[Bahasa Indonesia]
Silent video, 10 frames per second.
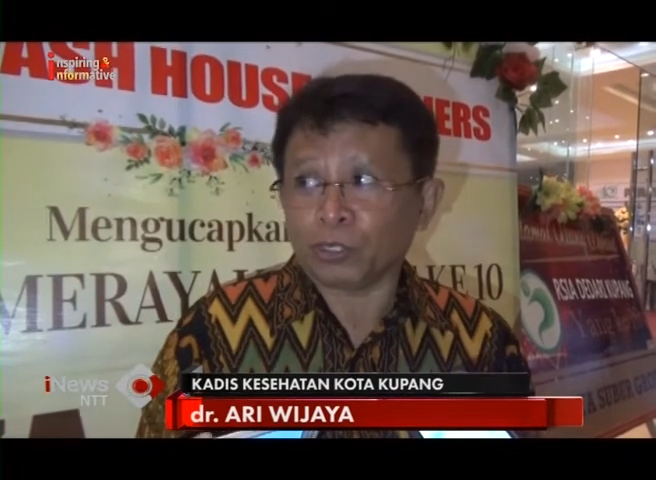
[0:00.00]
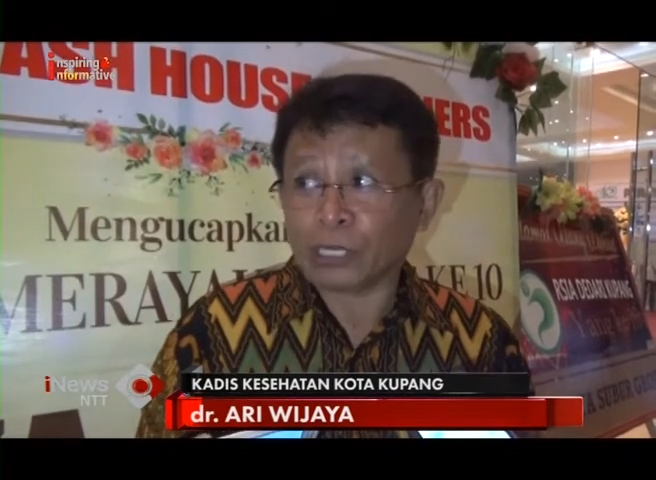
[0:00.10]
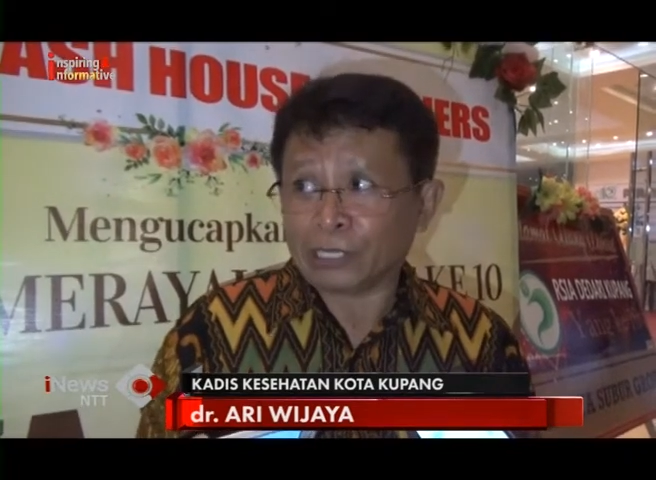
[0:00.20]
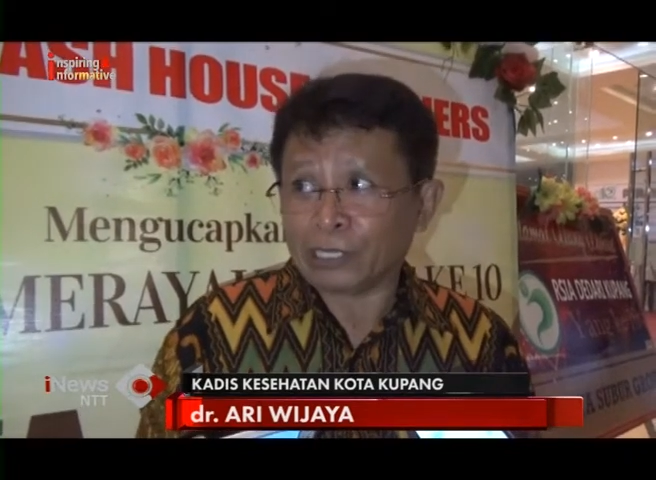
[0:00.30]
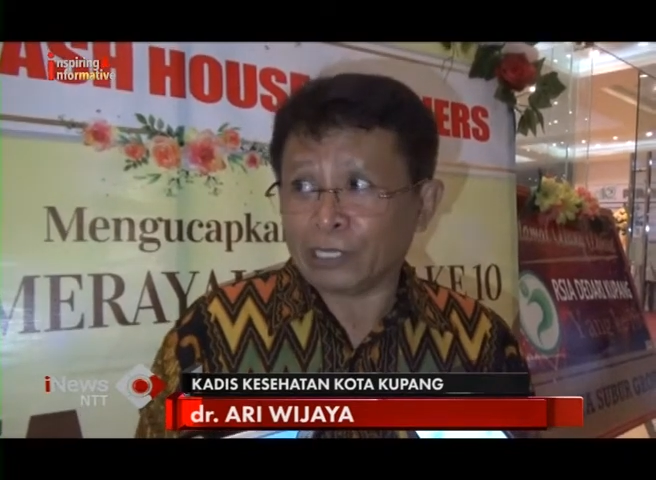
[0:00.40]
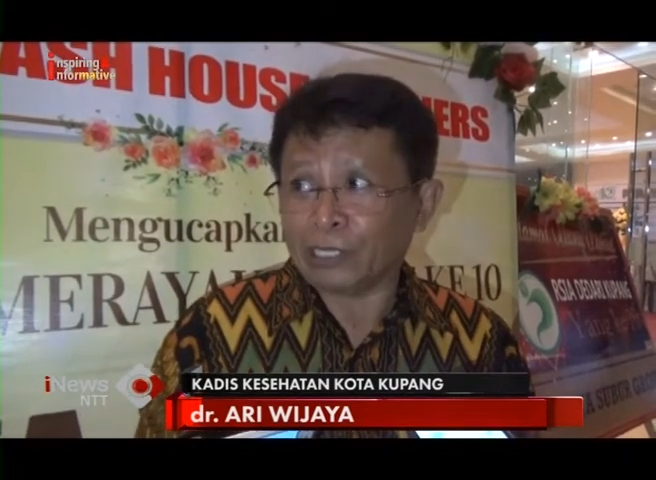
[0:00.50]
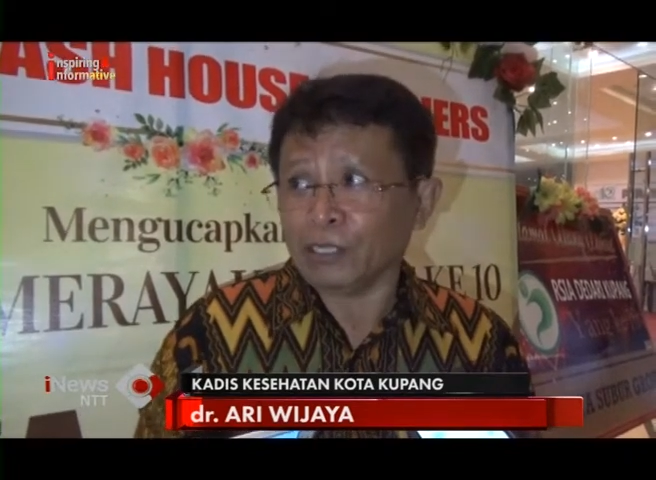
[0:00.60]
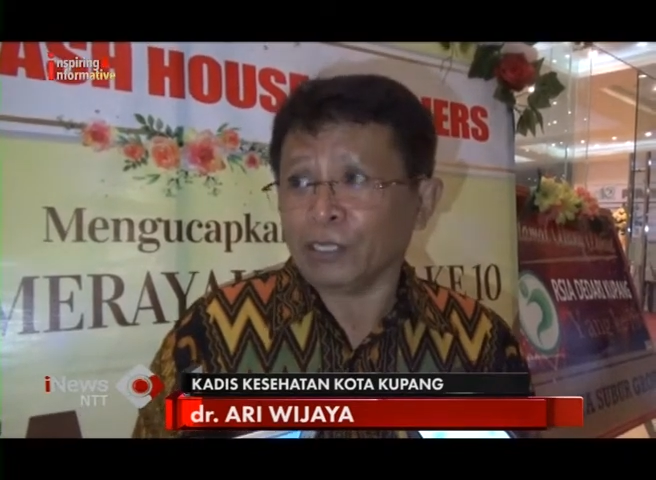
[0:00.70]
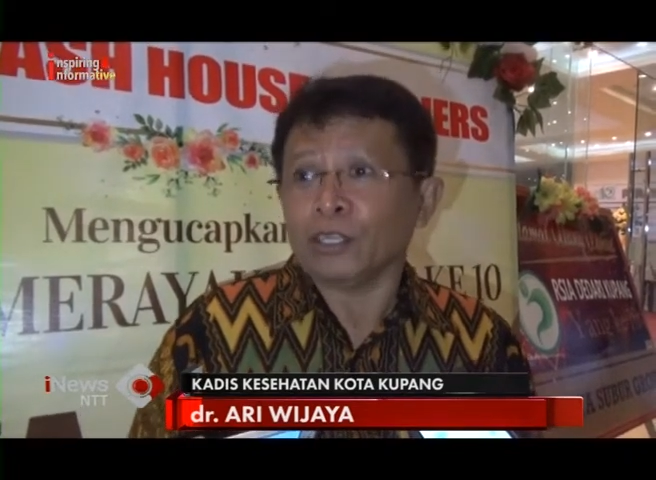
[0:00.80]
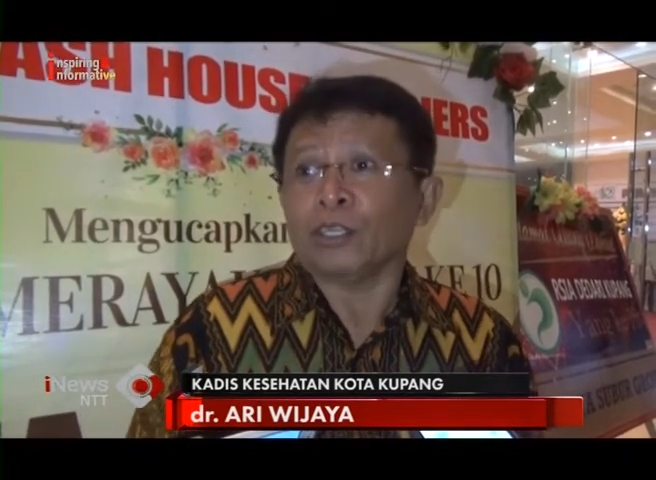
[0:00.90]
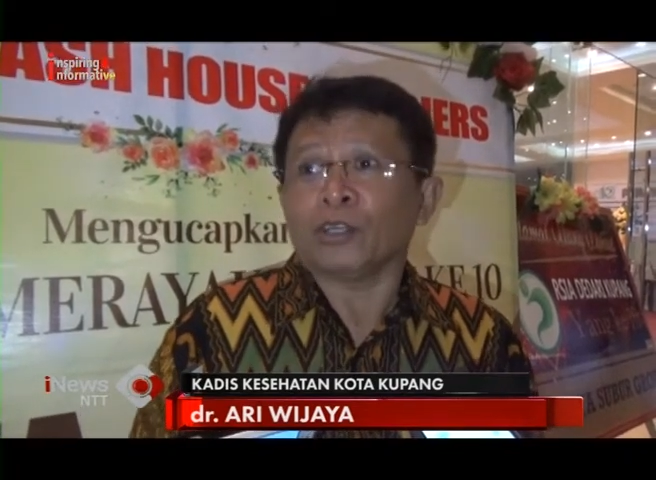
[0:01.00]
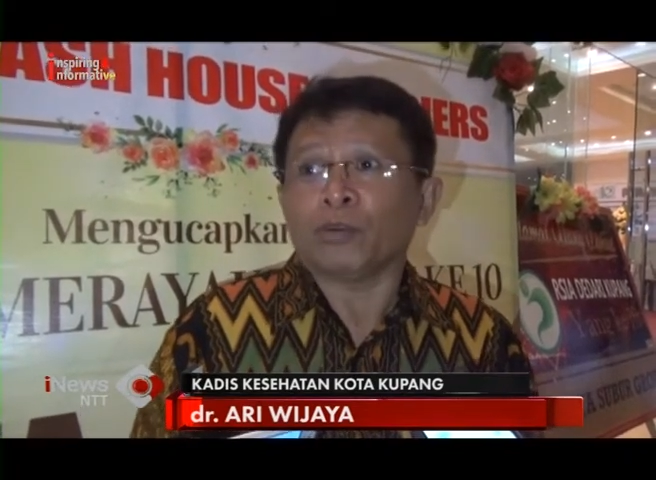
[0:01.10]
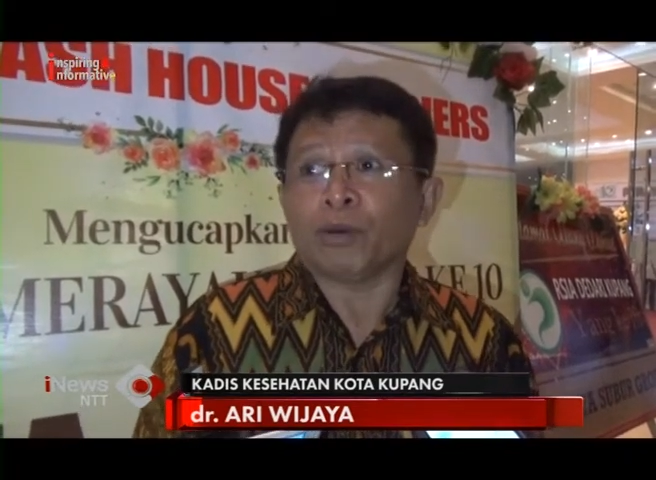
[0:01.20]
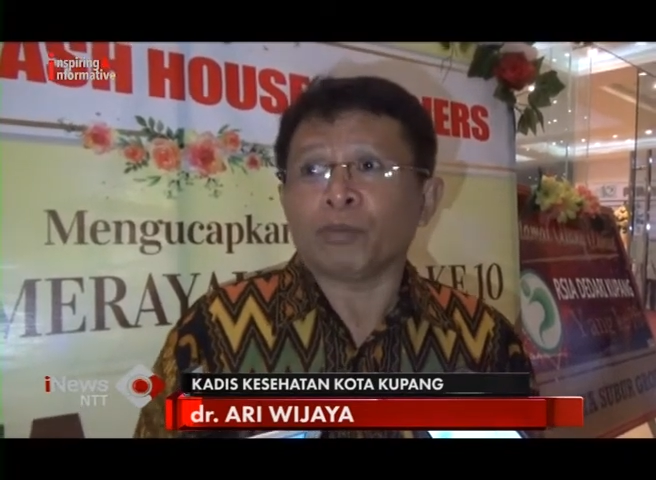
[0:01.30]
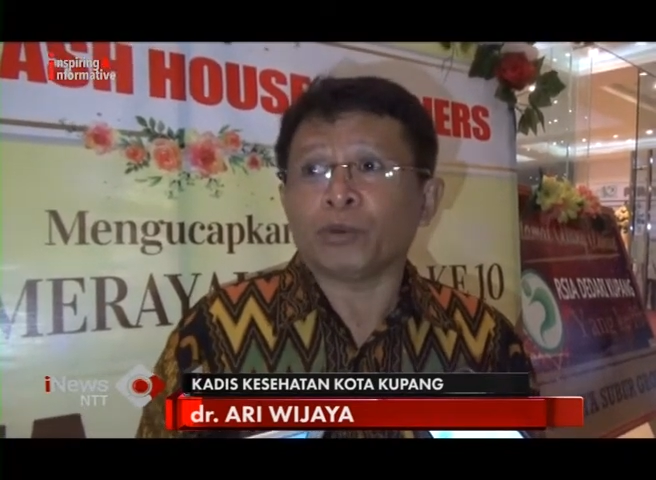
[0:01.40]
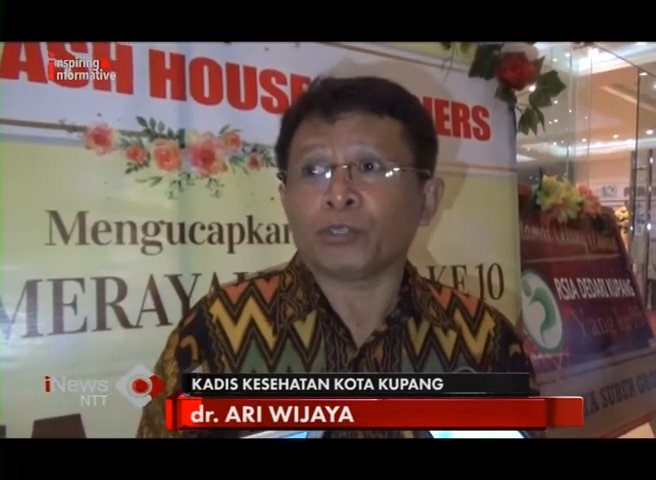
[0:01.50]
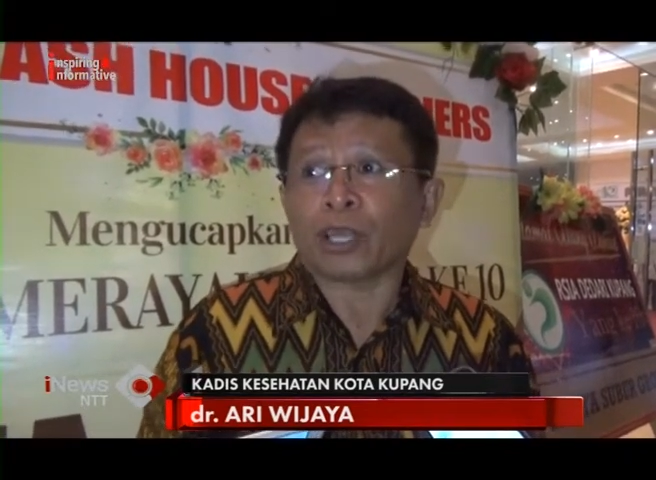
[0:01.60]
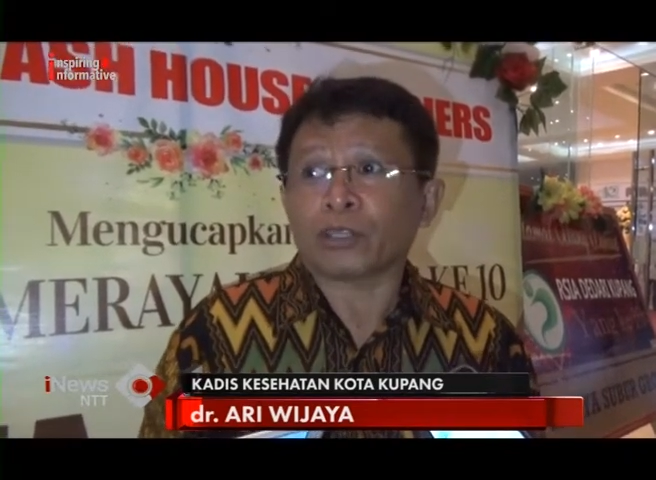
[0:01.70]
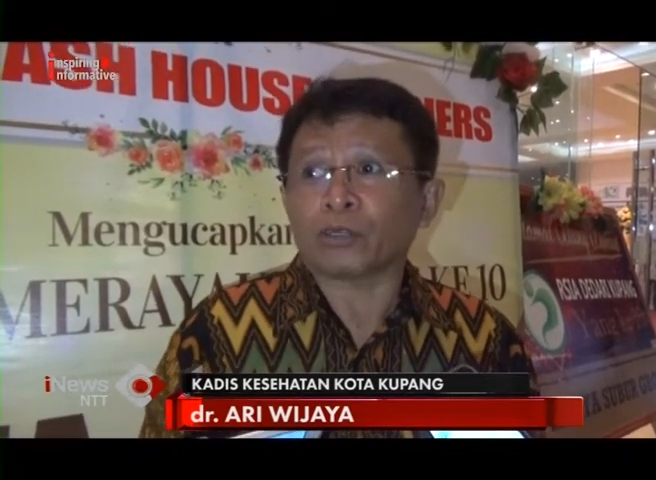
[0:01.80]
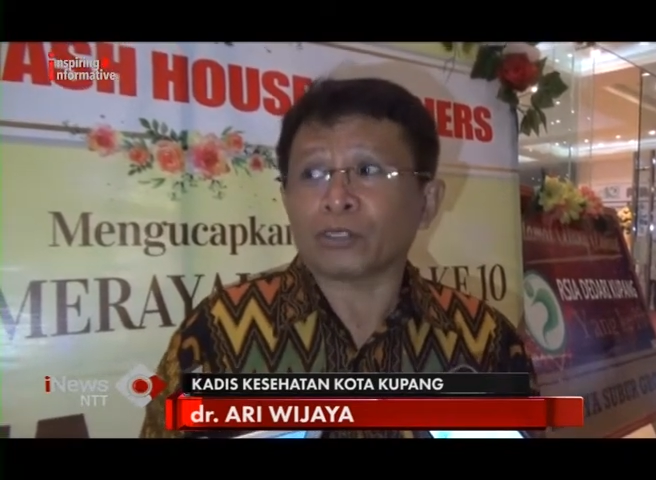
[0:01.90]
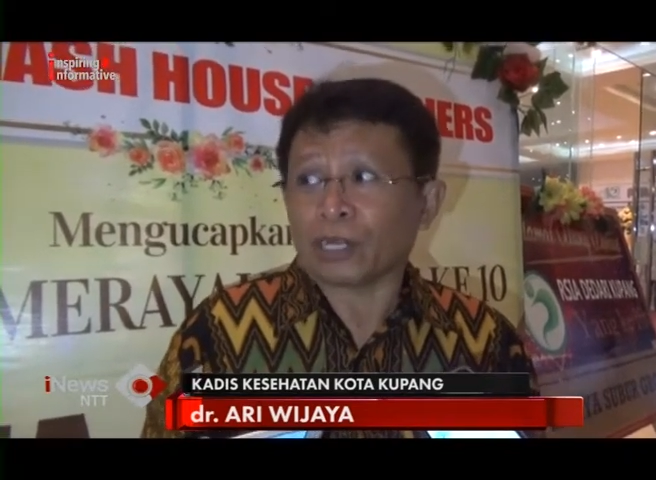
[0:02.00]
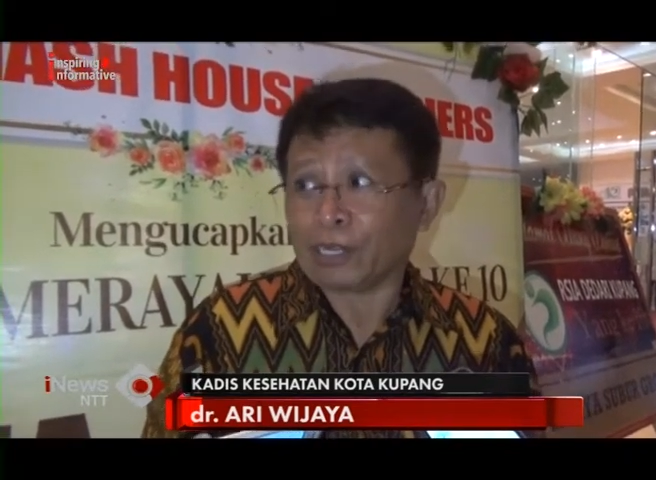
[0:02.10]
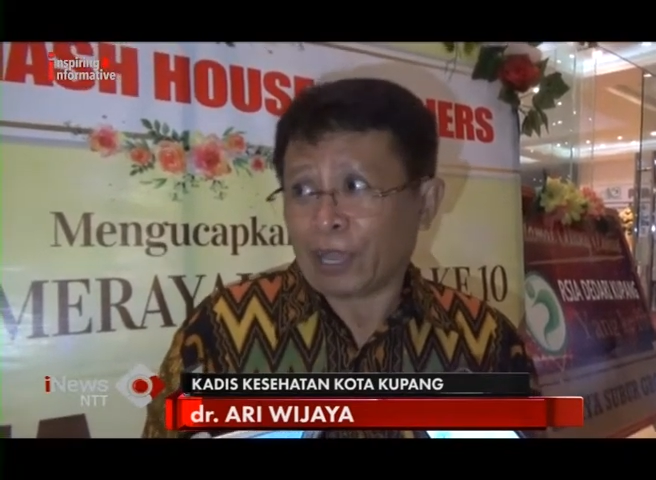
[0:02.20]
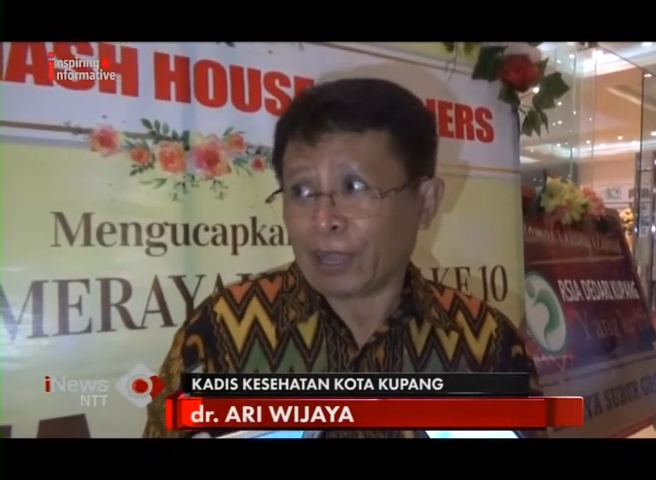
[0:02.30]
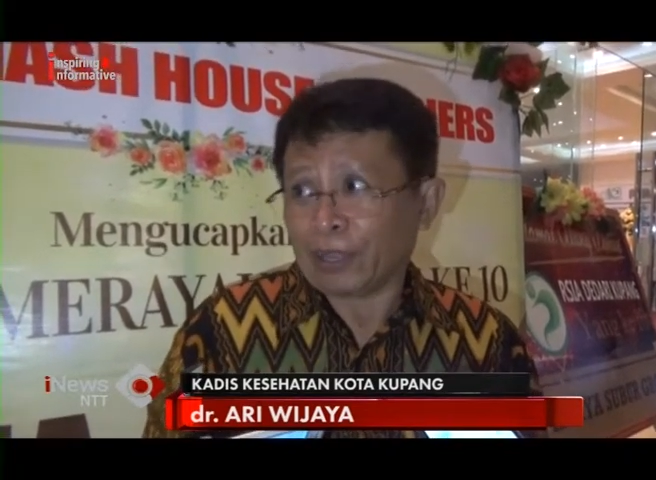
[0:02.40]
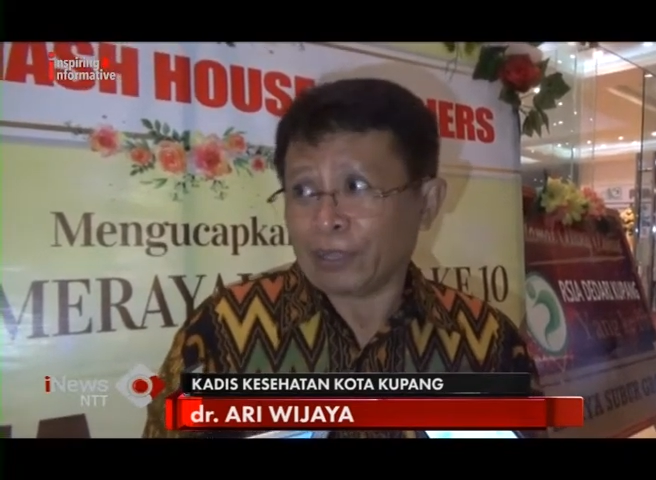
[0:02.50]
tertinggi, 21 terendah.